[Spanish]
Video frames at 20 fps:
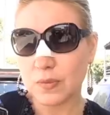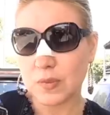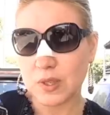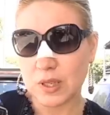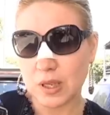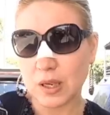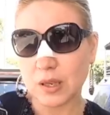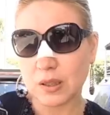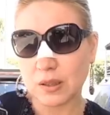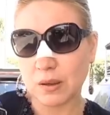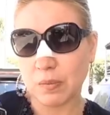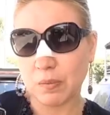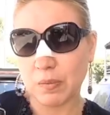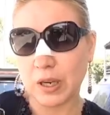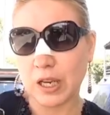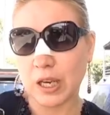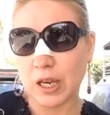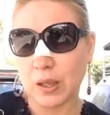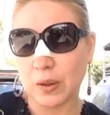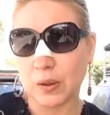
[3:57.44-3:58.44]
Sí, es
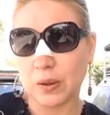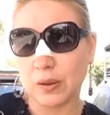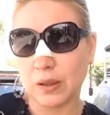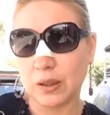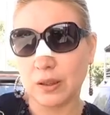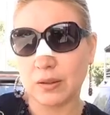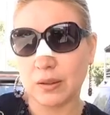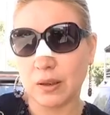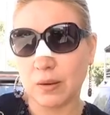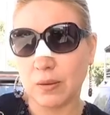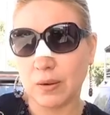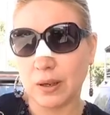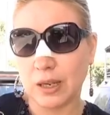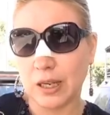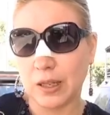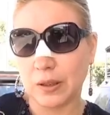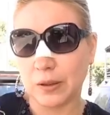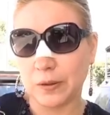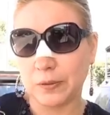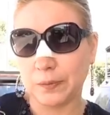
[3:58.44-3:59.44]
empleado y es
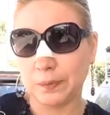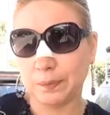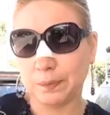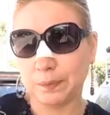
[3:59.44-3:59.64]
abogado.